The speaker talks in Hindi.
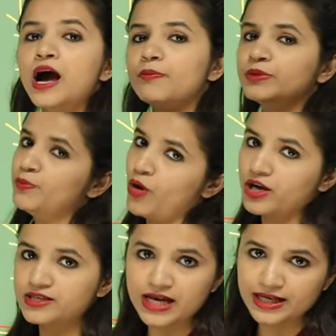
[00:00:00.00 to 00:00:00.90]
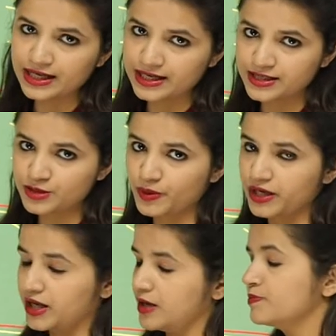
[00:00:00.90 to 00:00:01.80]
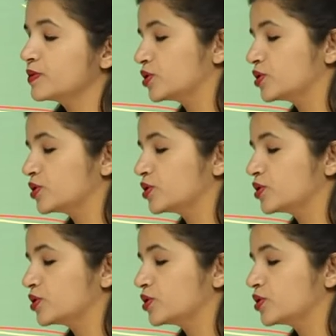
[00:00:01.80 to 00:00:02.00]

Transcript: हमने बहुत सारे केसेस पढ़े हैं